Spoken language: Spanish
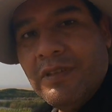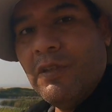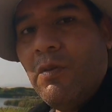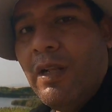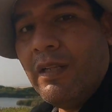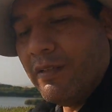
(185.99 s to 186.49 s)

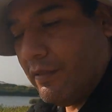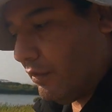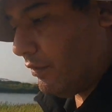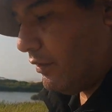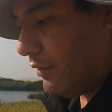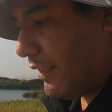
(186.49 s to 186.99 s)
igual,
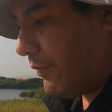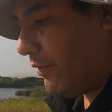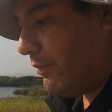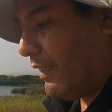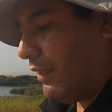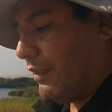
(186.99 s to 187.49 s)

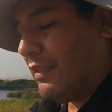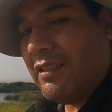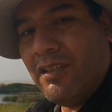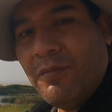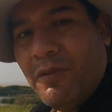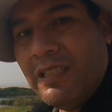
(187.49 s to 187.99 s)
devolverlas.
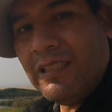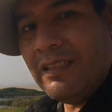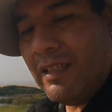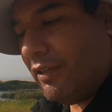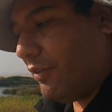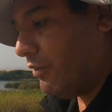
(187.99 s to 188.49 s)
Así como las
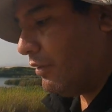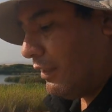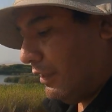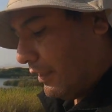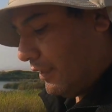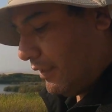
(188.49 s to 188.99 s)
has traído,
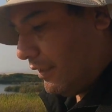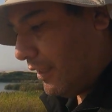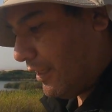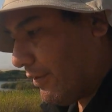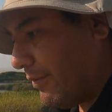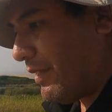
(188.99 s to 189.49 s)
la tienes
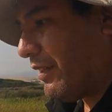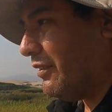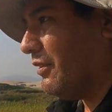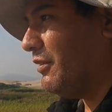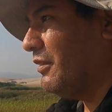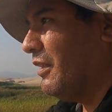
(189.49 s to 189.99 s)
que llevar,
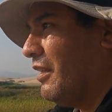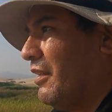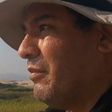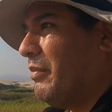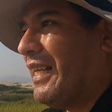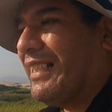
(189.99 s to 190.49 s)
¿no?
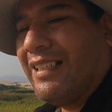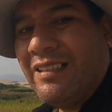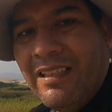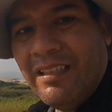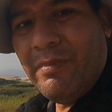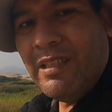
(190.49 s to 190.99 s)
Para
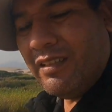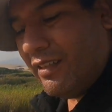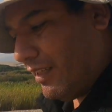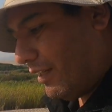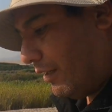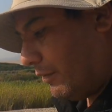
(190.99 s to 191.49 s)
tratar de
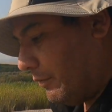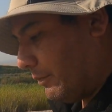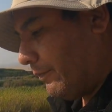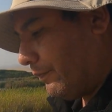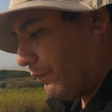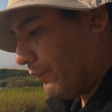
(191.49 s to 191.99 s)
mantener
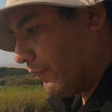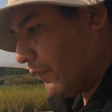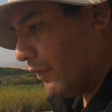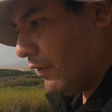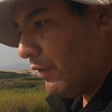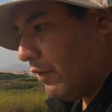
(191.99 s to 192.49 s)

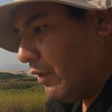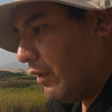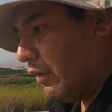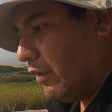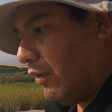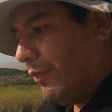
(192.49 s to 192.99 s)

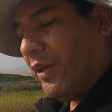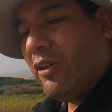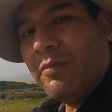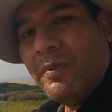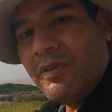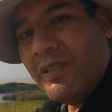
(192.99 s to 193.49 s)
lo
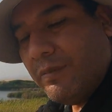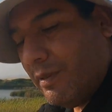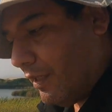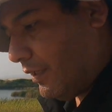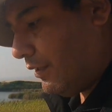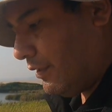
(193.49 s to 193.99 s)
mejor
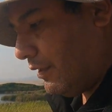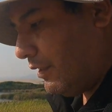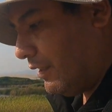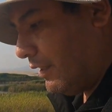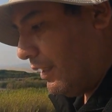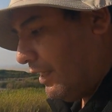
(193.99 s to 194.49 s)
posible
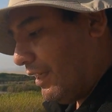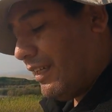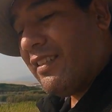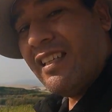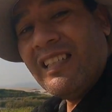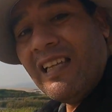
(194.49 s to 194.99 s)

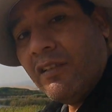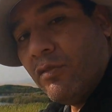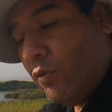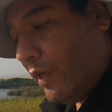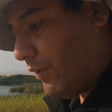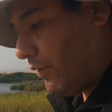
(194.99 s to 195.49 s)
este
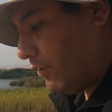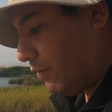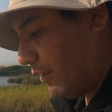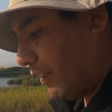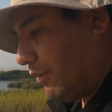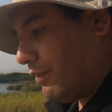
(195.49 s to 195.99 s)
santuario
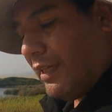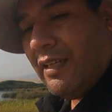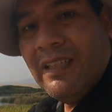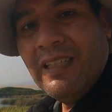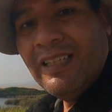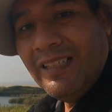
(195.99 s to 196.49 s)
que nos
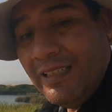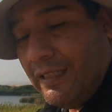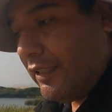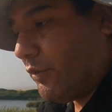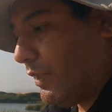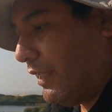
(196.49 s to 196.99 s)
da la
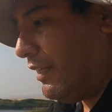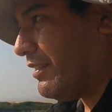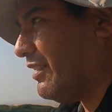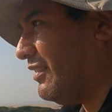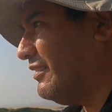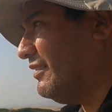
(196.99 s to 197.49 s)

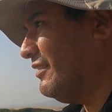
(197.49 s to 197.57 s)
naturaleza.